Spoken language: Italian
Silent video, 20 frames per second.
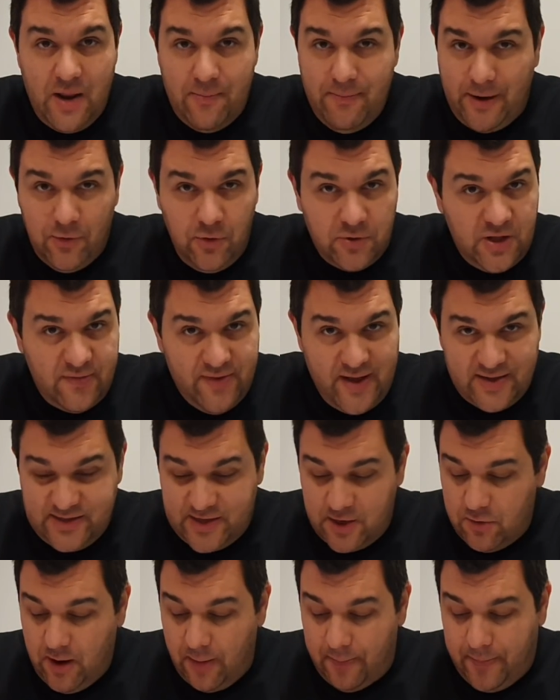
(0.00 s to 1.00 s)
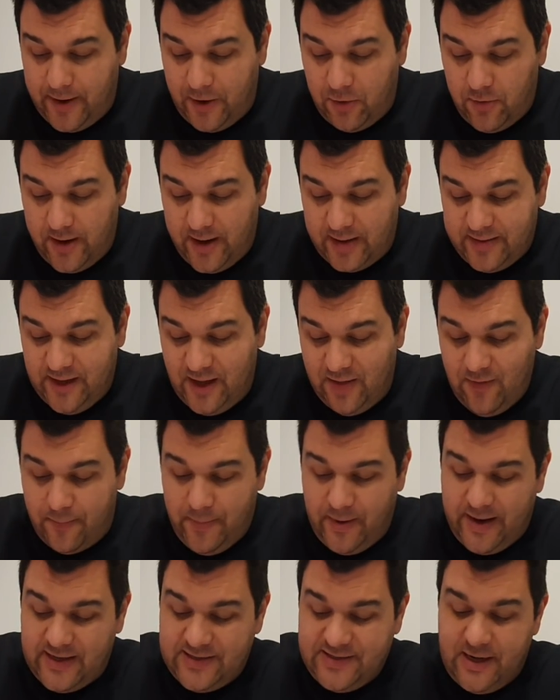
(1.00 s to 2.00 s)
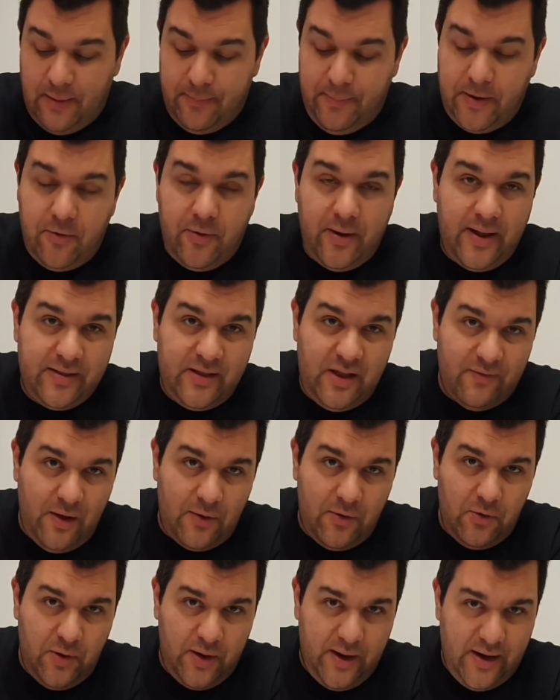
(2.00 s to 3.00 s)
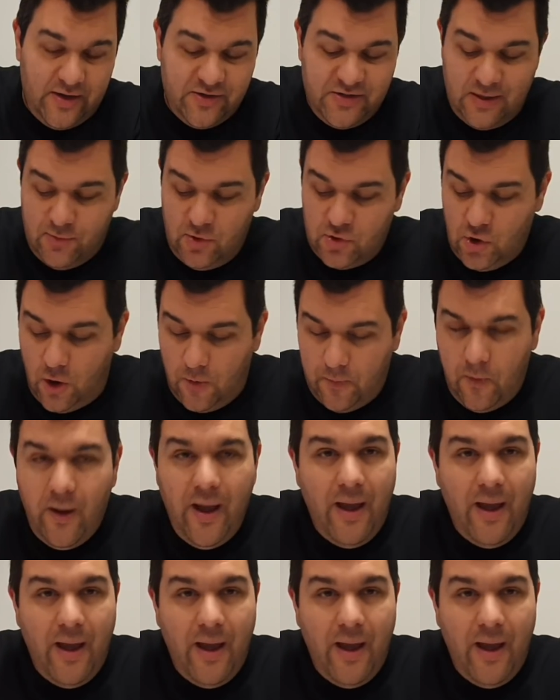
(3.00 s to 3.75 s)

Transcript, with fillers: ma non deve essere una prerogativa, perché se la prerogativa è quello che leggiamo dopo,